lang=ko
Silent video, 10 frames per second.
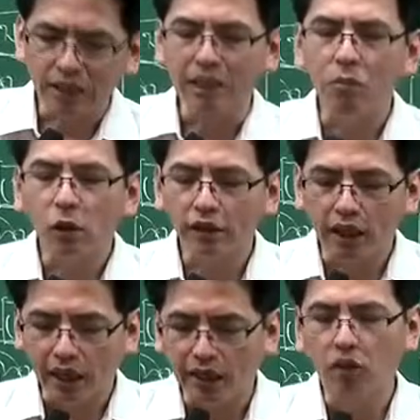지목이
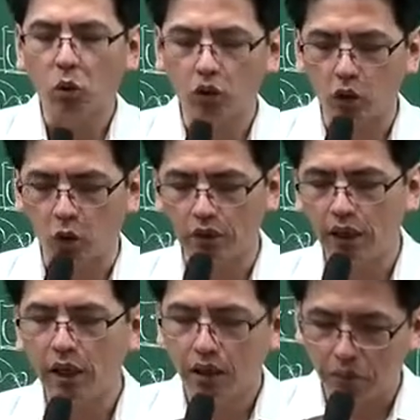대인 토지 소유자
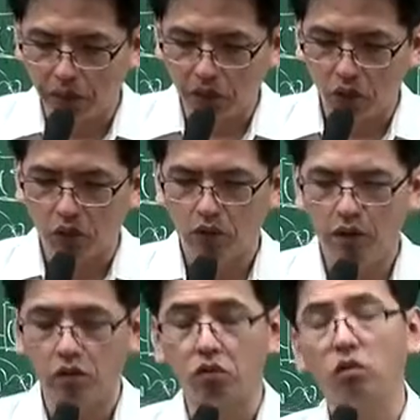매수
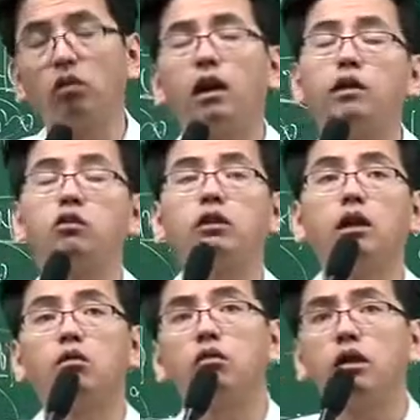청구할 수
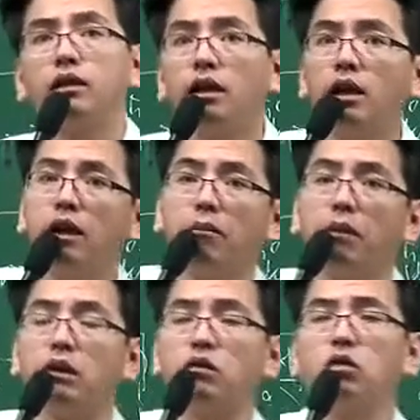있다. 누구한테?
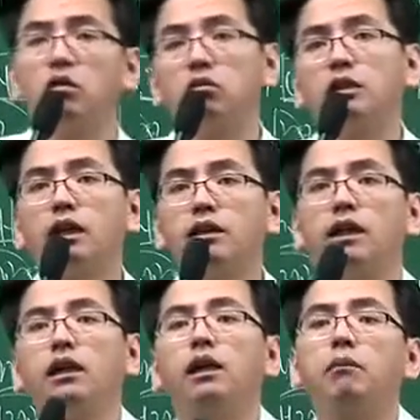매수 의무자. 자,
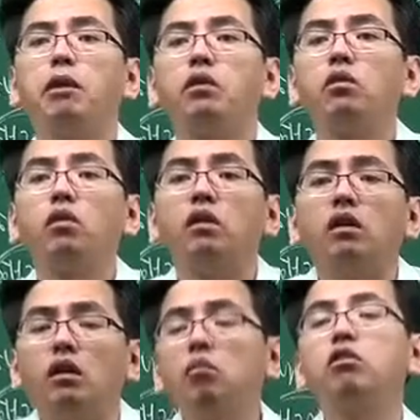매수
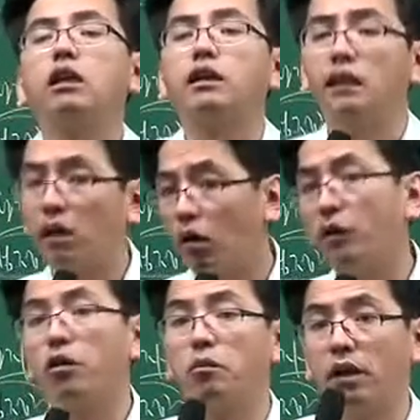의무자가 제일
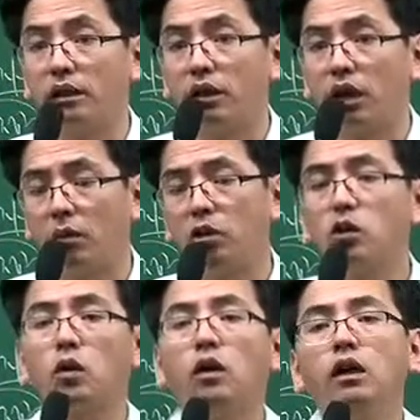어려운 파트예요.
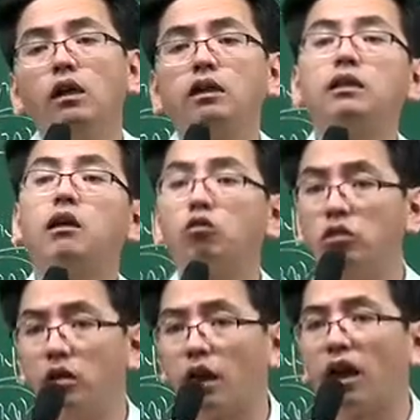기본적으로 시장
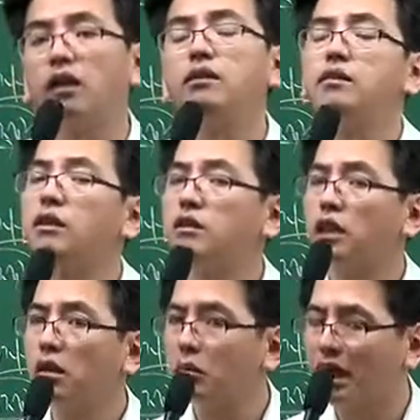우수 등
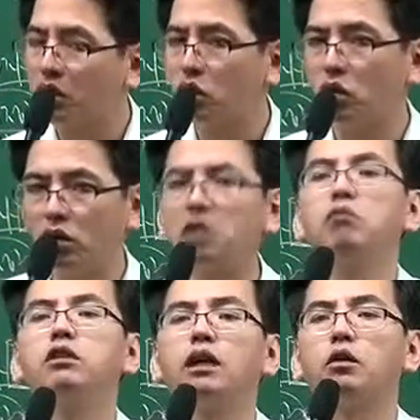행정청이 매수
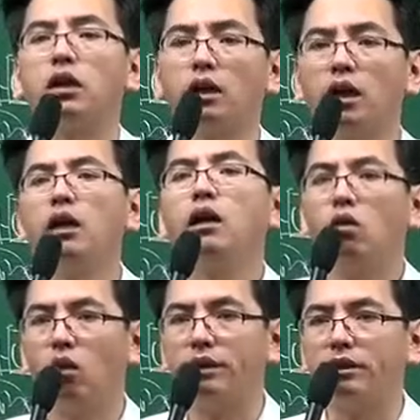의무자가 되는 게
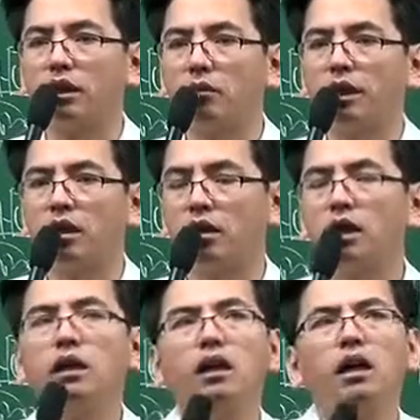원칙입니다.
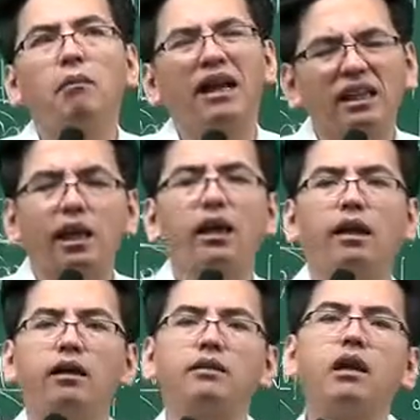근데
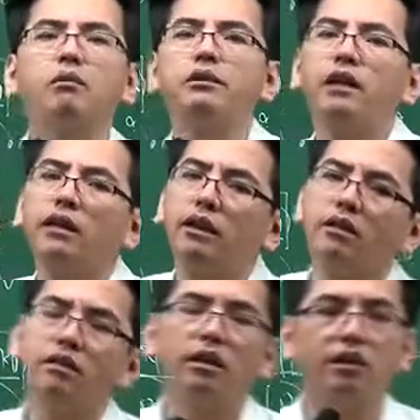만약에 사업
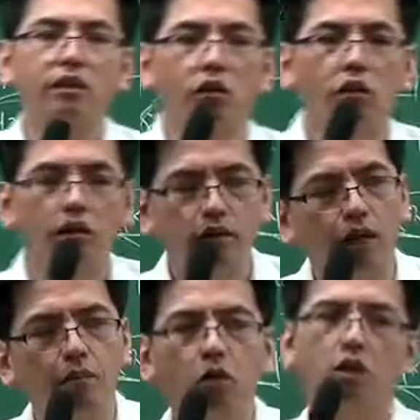시행자가 정해진 경우 그
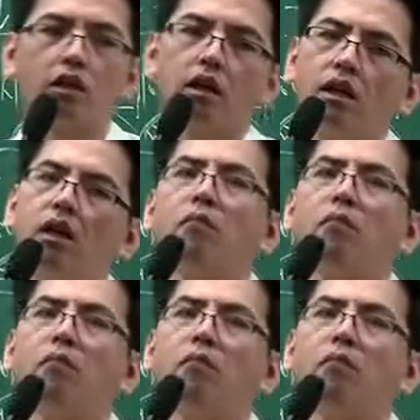사람도 어떻다?